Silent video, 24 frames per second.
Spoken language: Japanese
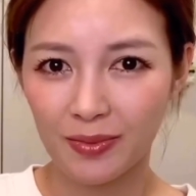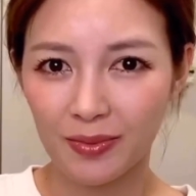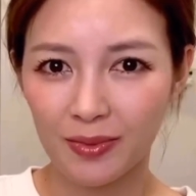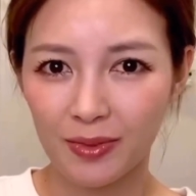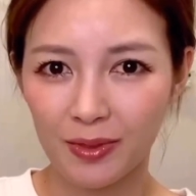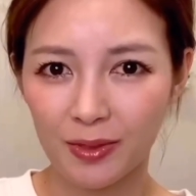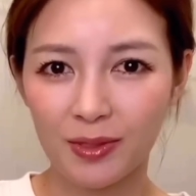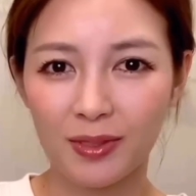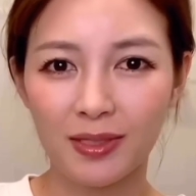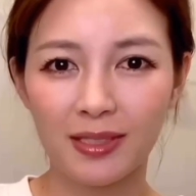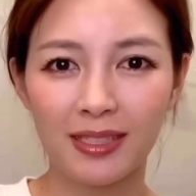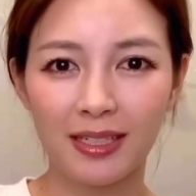こ
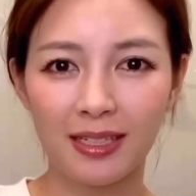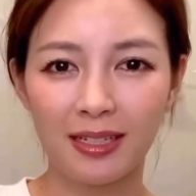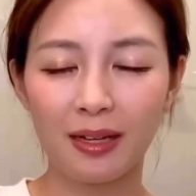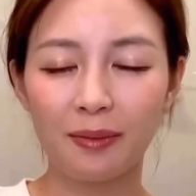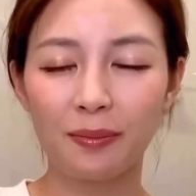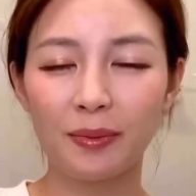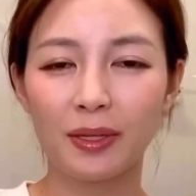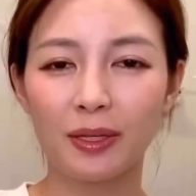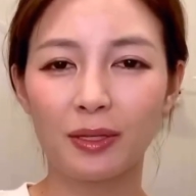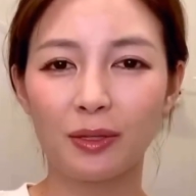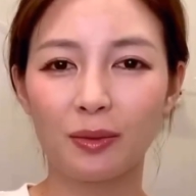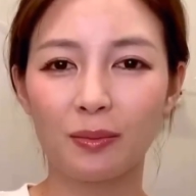うやって
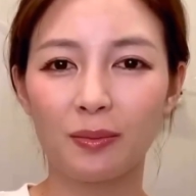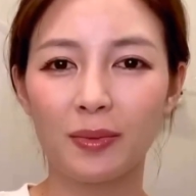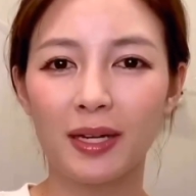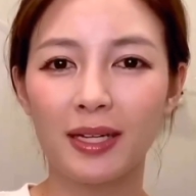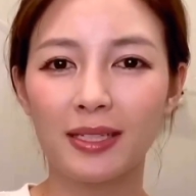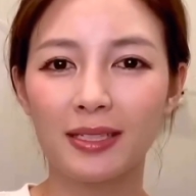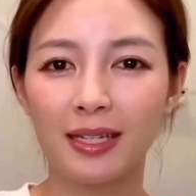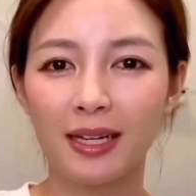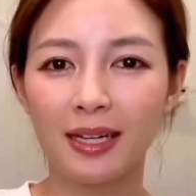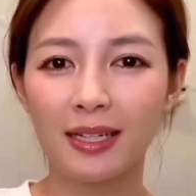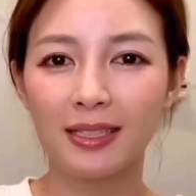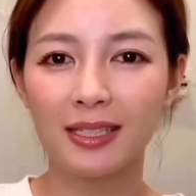カメラの前で
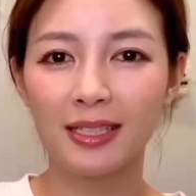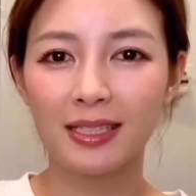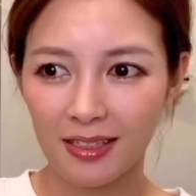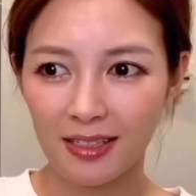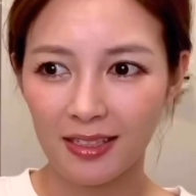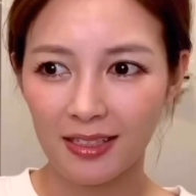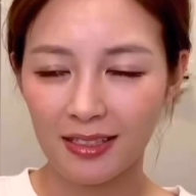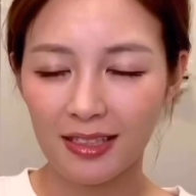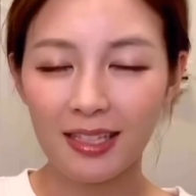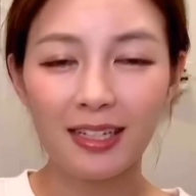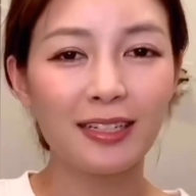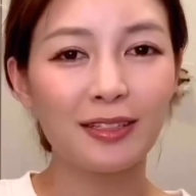話し
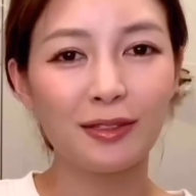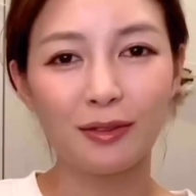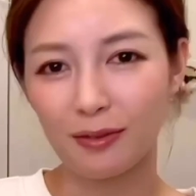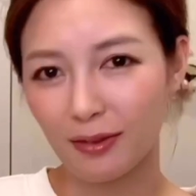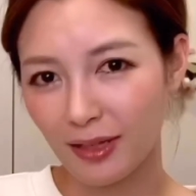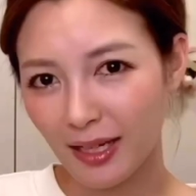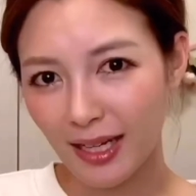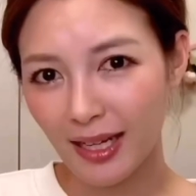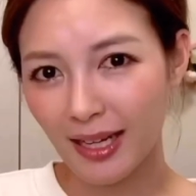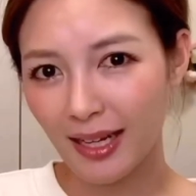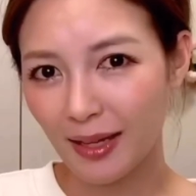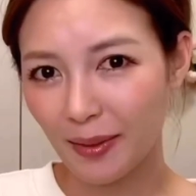たりと
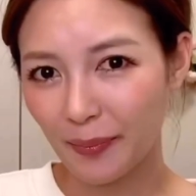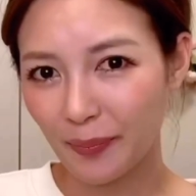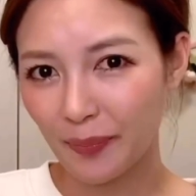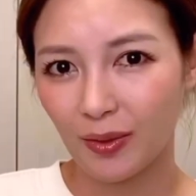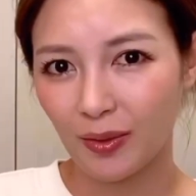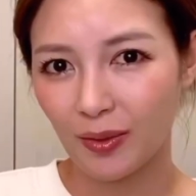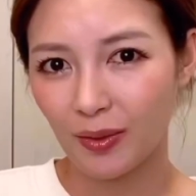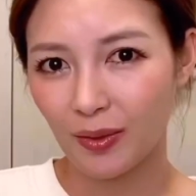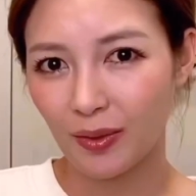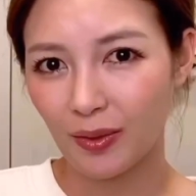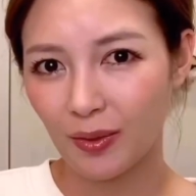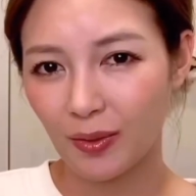か、
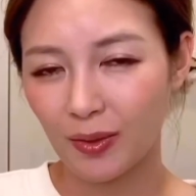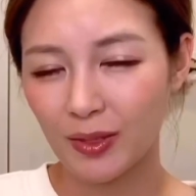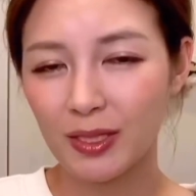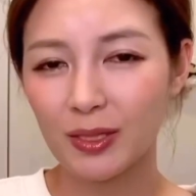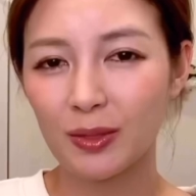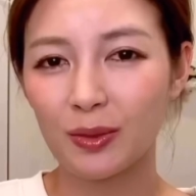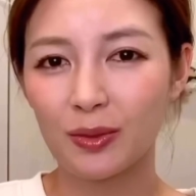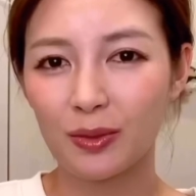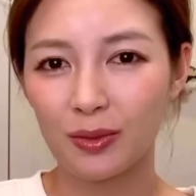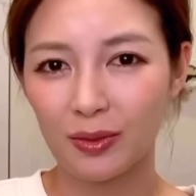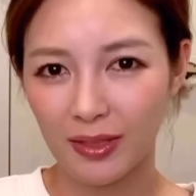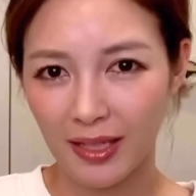お仕
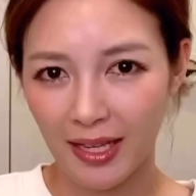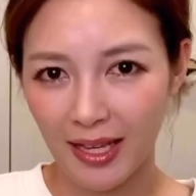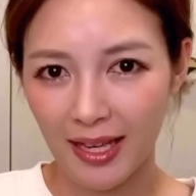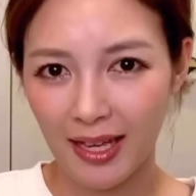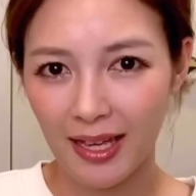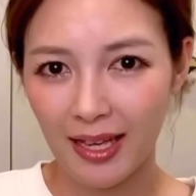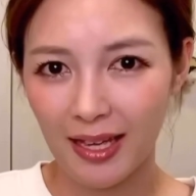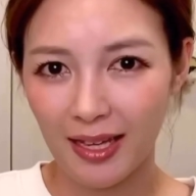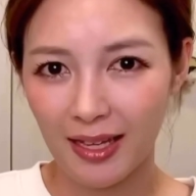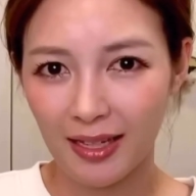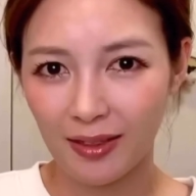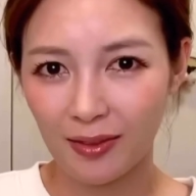事で
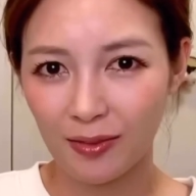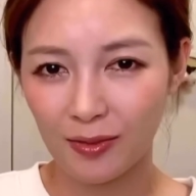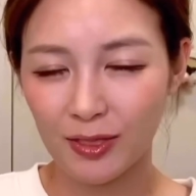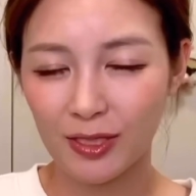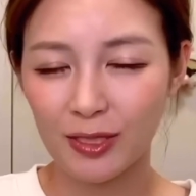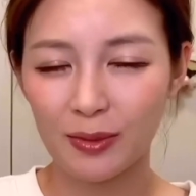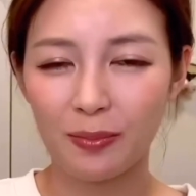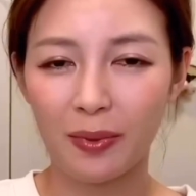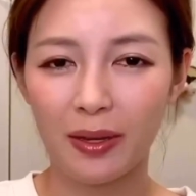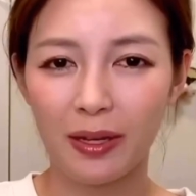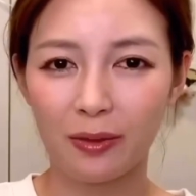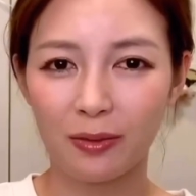お
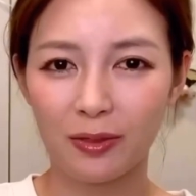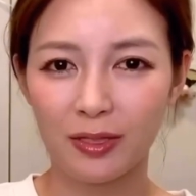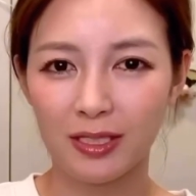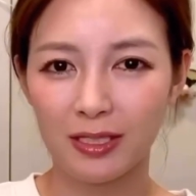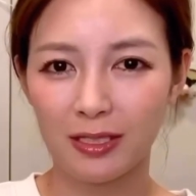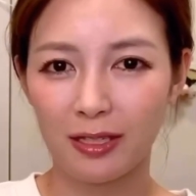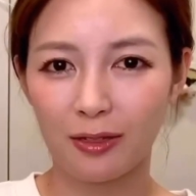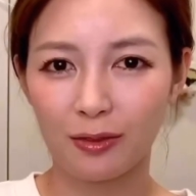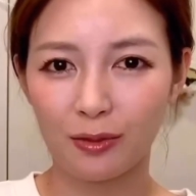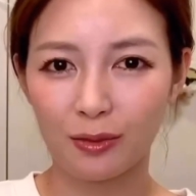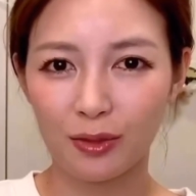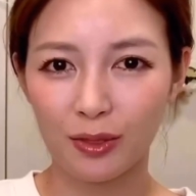芝居をして
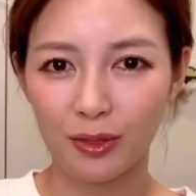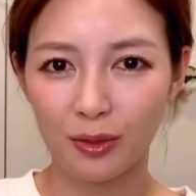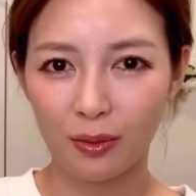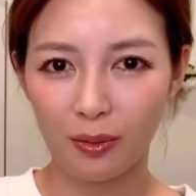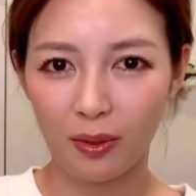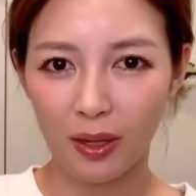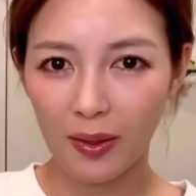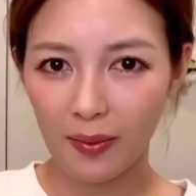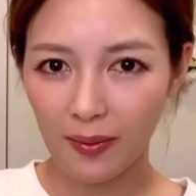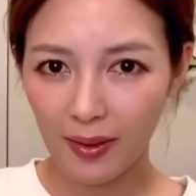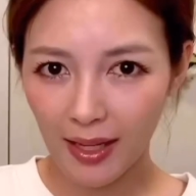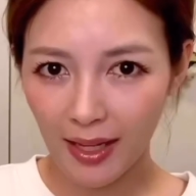る時と
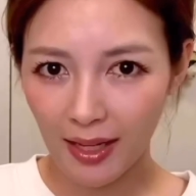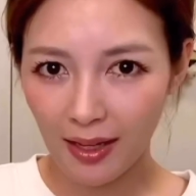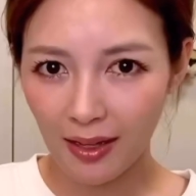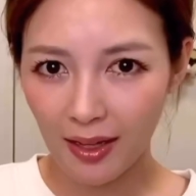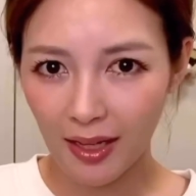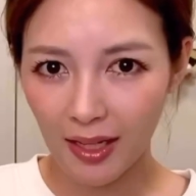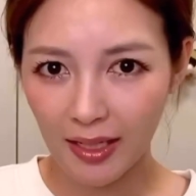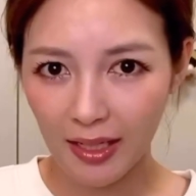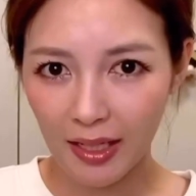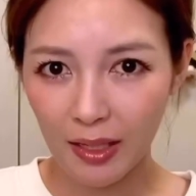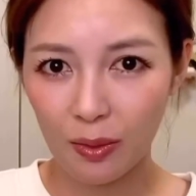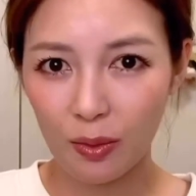かは
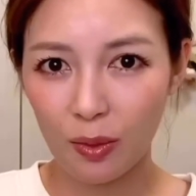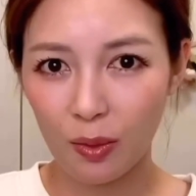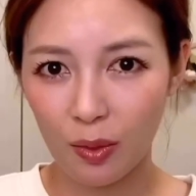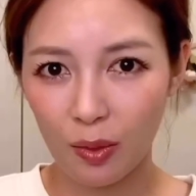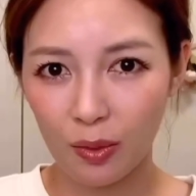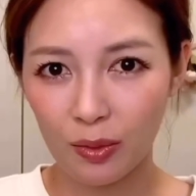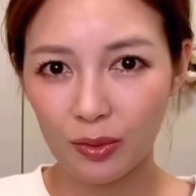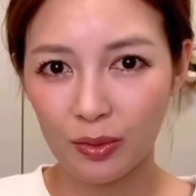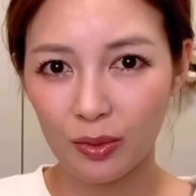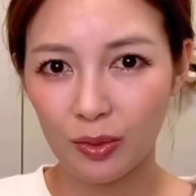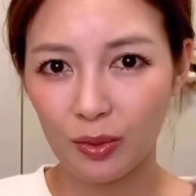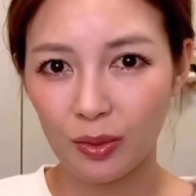結構
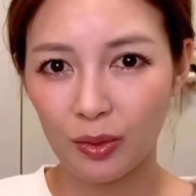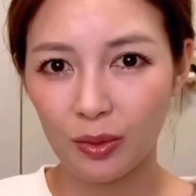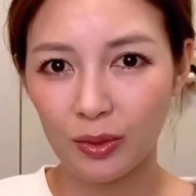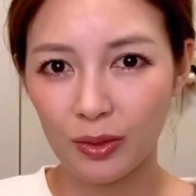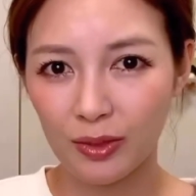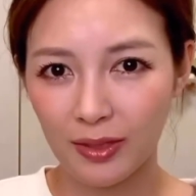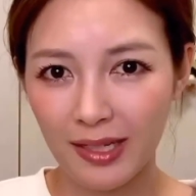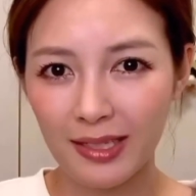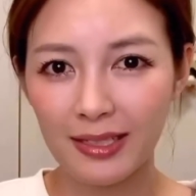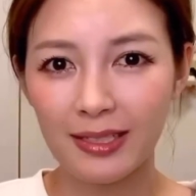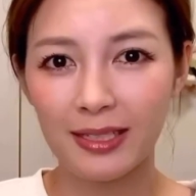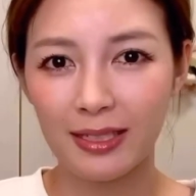コントロール
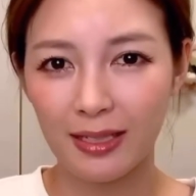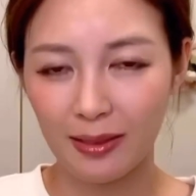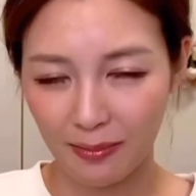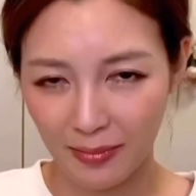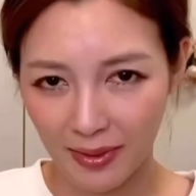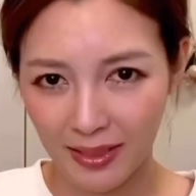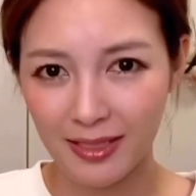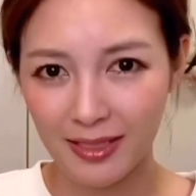ができます。